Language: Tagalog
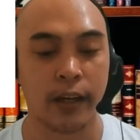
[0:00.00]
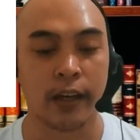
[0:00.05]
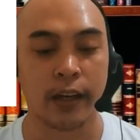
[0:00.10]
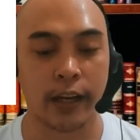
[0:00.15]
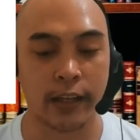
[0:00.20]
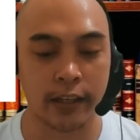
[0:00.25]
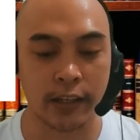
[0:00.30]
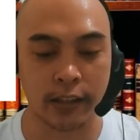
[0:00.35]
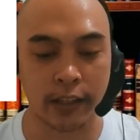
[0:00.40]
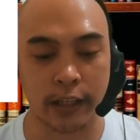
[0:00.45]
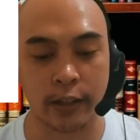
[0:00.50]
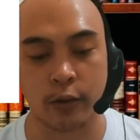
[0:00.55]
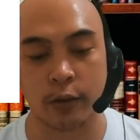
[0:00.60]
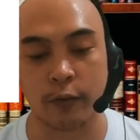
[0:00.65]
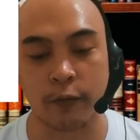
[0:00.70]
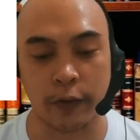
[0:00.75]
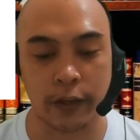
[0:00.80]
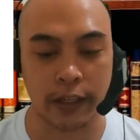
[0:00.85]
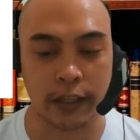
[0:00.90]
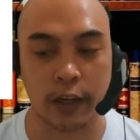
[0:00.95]
Registration
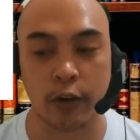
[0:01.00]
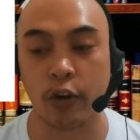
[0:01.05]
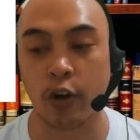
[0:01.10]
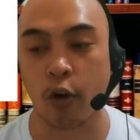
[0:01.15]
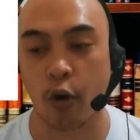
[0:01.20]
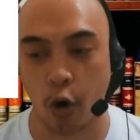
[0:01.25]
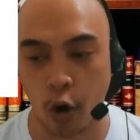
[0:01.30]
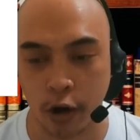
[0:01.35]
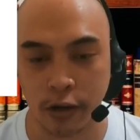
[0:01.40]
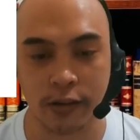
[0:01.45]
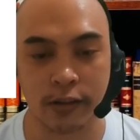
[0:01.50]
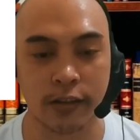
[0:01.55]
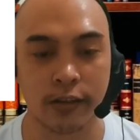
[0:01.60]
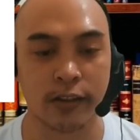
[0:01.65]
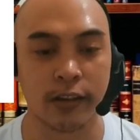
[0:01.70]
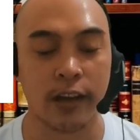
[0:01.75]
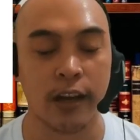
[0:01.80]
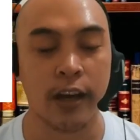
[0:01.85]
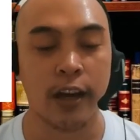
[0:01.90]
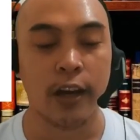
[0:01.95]
fee. Yan yung
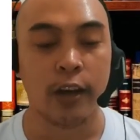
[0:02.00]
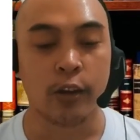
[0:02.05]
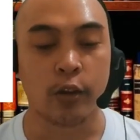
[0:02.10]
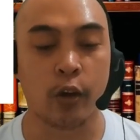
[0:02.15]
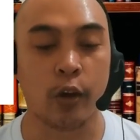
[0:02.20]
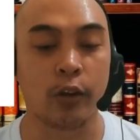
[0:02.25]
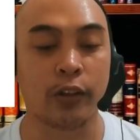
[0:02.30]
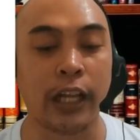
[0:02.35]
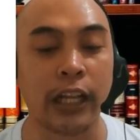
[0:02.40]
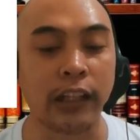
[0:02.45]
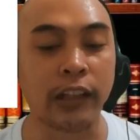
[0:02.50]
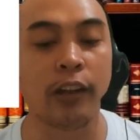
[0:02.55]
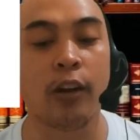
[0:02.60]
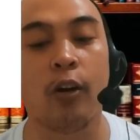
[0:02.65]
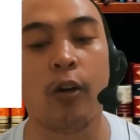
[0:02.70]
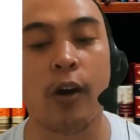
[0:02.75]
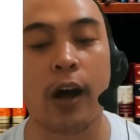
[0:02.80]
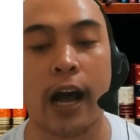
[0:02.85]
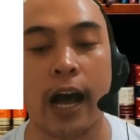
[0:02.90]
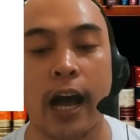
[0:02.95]
cost. So, yung
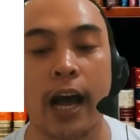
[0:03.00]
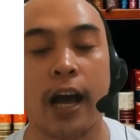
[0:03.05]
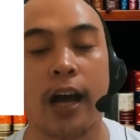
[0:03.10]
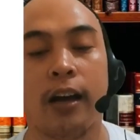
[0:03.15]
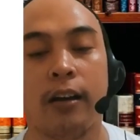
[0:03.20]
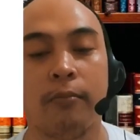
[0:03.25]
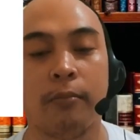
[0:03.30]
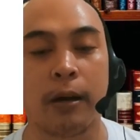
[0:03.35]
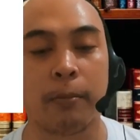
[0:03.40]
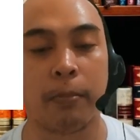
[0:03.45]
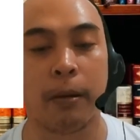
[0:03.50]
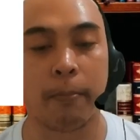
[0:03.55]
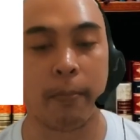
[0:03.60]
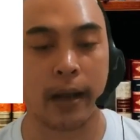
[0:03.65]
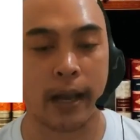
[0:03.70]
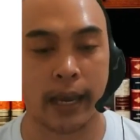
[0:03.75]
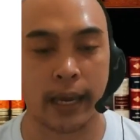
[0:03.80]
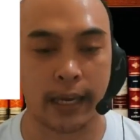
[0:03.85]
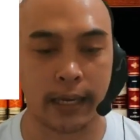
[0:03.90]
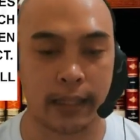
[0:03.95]
tatlo ang
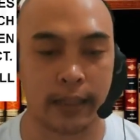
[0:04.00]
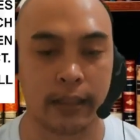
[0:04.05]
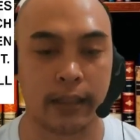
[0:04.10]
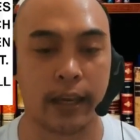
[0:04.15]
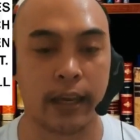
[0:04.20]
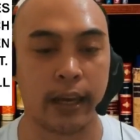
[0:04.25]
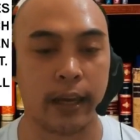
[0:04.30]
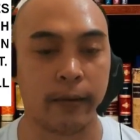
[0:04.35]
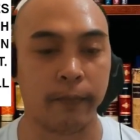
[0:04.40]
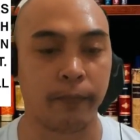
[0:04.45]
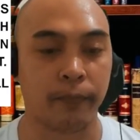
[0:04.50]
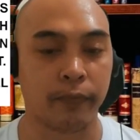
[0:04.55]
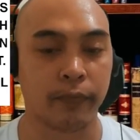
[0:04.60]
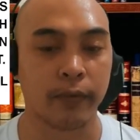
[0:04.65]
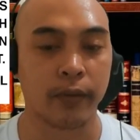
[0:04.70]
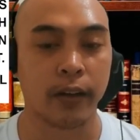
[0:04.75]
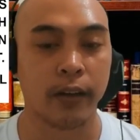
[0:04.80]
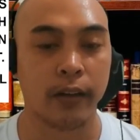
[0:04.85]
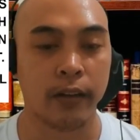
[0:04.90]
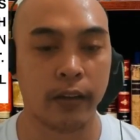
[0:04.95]
magbabind. Ayan.
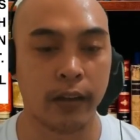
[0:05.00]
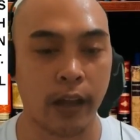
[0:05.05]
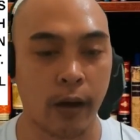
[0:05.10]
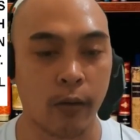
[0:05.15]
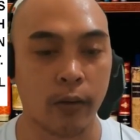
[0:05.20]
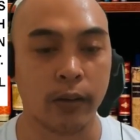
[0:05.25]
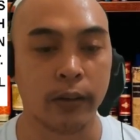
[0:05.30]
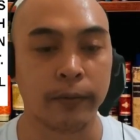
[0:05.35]
Now,